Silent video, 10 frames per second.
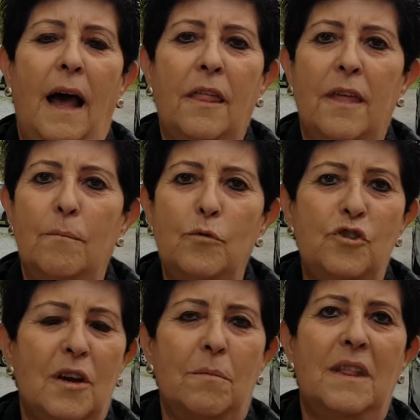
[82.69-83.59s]
haces
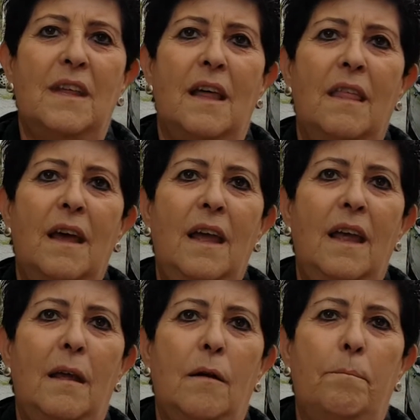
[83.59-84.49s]
muchas amistades
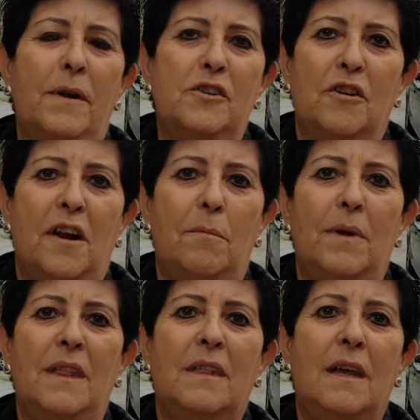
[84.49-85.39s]
y
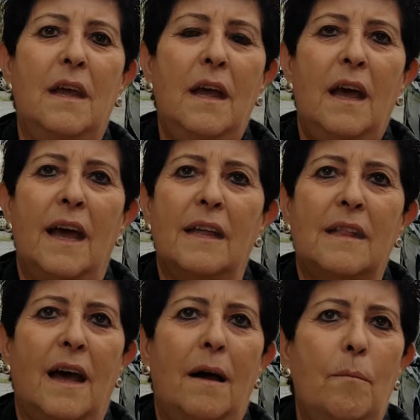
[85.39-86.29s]
personalmente
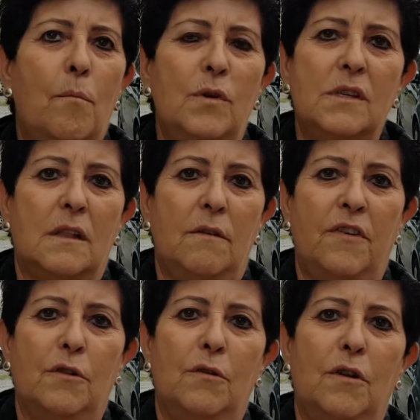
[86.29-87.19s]
estás muy
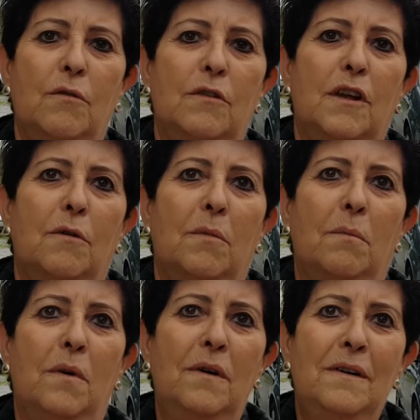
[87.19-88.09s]
satisfactorio contigo
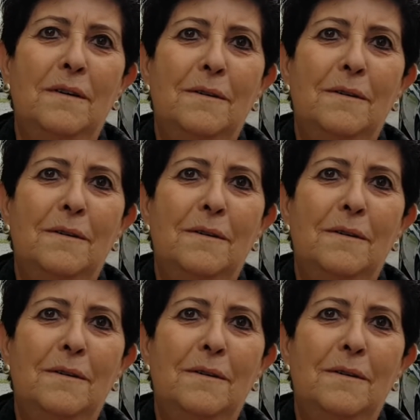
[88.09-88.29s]
mismo.